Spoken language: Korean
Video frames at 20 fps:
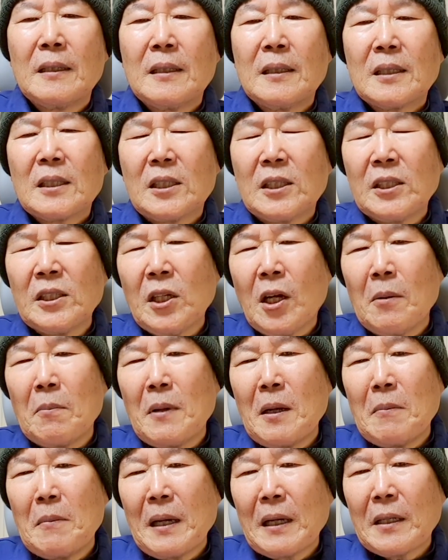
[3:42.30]
그
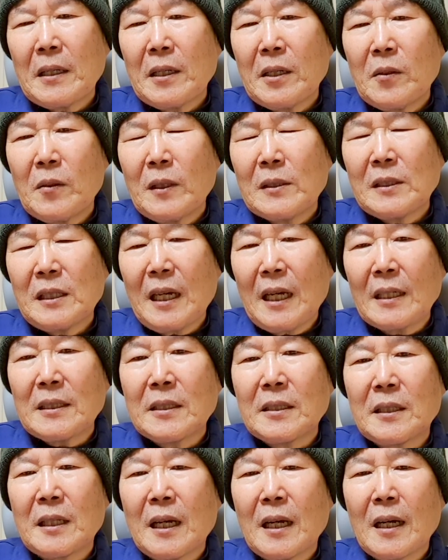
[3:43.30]
열매 맺기를 해서
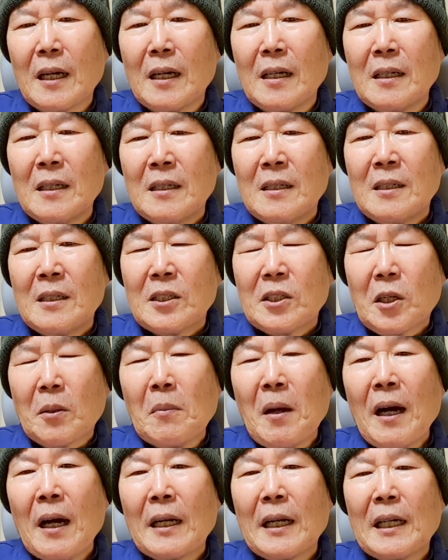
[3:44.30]
애쓰다가
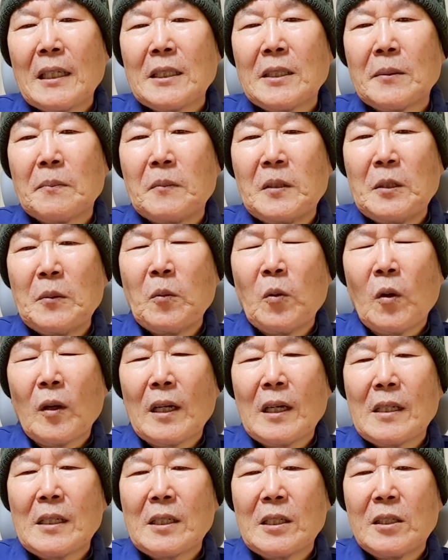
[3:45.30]
정말 하나님
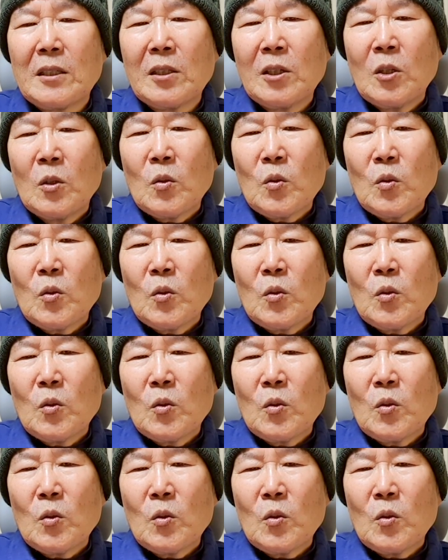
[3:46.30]
원하시는